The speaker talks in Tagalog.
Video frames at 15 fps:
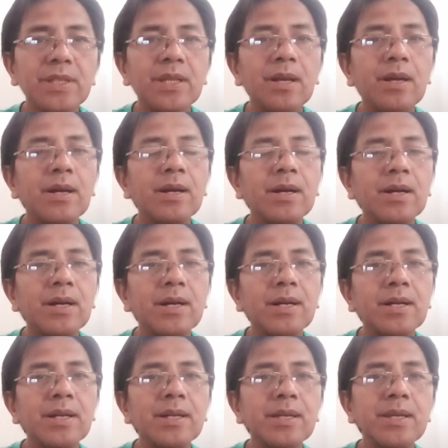
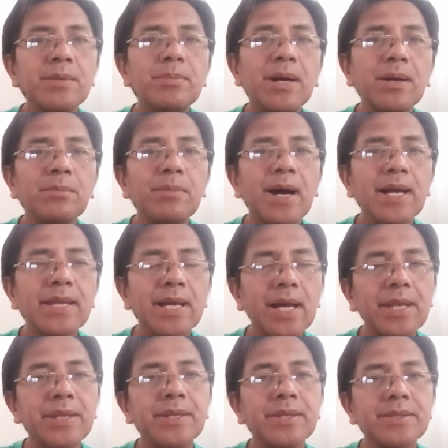uh, ibang
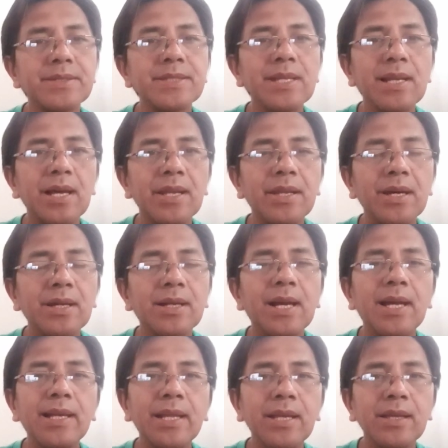bayan sila nang
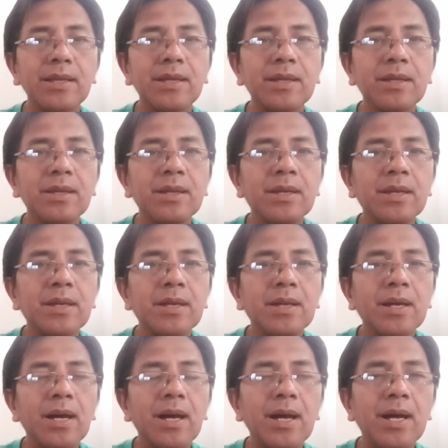galing
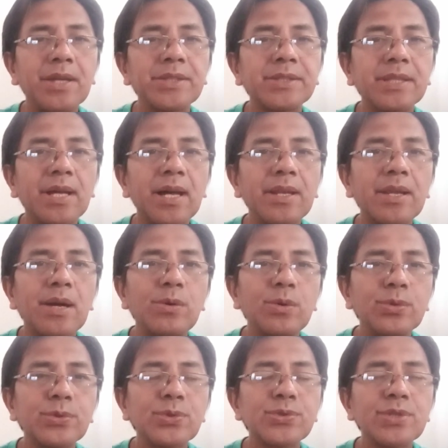at uh, ah, ng
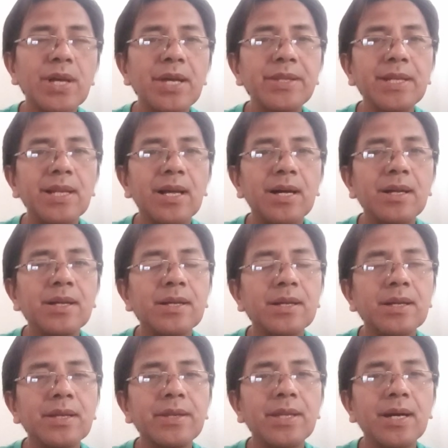utos sa kanila
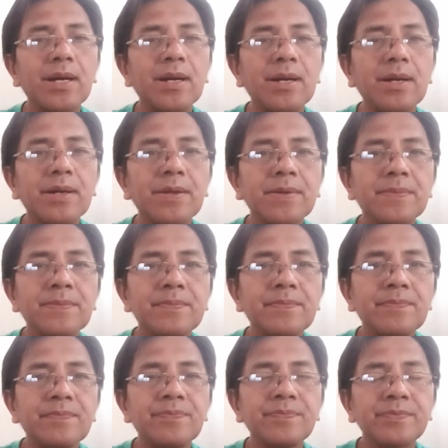na
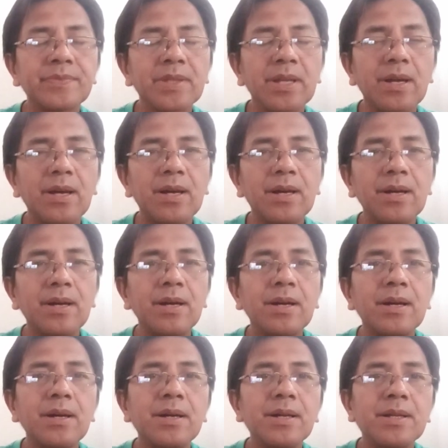
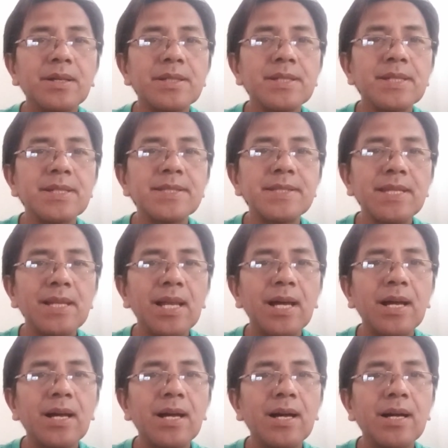uh,
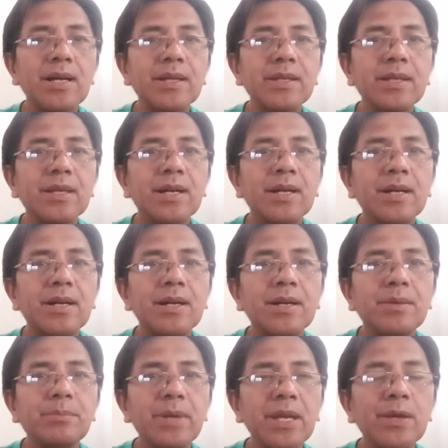sila ay uh,
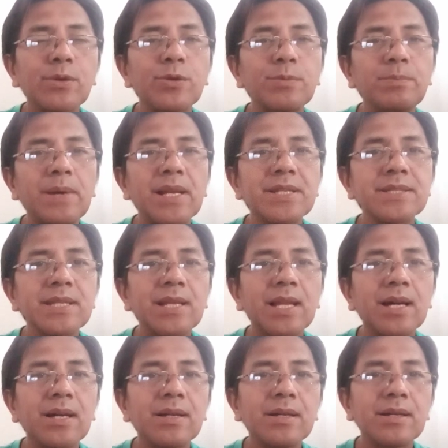mayroon pala
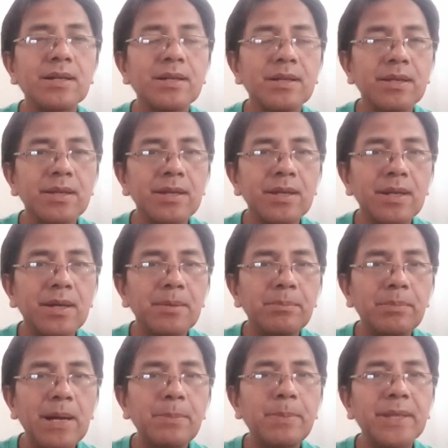silang
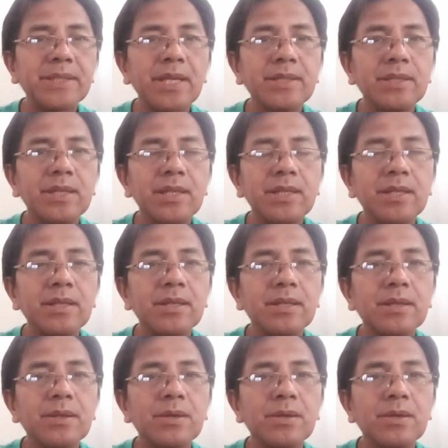papatayin